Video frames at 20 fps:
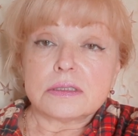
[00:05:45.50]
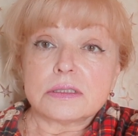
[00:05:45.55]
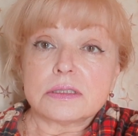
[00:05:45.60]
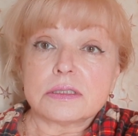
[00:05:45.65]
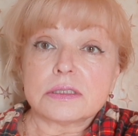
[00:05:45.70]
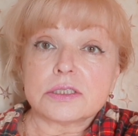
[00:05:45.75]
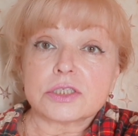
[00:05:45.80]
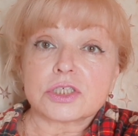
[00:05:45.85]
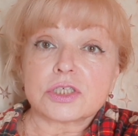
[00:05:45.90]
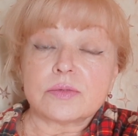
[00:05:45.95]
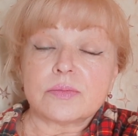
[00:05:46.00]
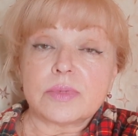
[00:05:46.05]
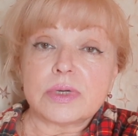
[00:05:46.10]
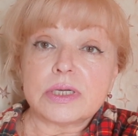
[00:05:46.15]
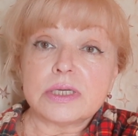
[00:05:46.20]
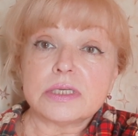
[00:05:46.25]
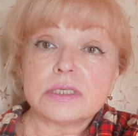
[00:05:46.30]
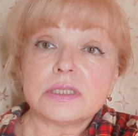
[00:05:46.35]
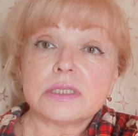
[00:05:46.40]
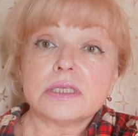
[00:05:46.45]

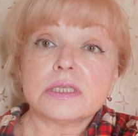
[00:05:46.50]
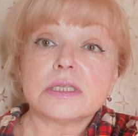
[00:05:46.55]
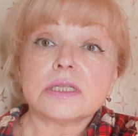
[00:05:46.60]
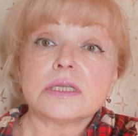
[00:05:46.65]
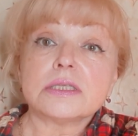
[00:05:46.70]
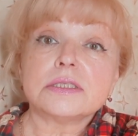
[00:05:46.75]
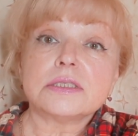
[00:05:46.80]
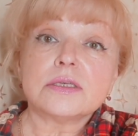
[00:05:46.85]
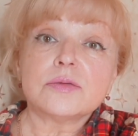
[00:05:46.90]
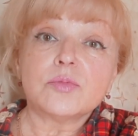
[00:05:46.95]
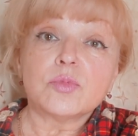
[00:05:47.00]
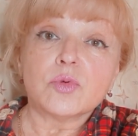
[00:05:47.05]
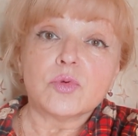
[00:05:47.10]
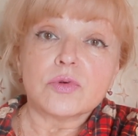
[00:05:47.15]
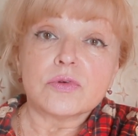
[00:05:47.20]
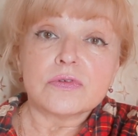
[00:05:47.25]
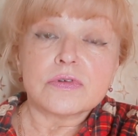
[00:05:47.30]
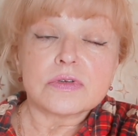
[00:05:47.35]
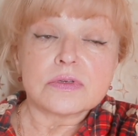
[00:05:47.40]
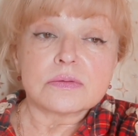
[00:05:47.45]
нажимает не на те
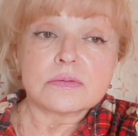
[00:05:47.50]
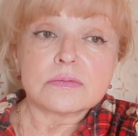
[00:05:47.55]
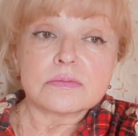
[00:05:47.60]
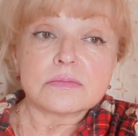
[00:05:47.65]
буквы.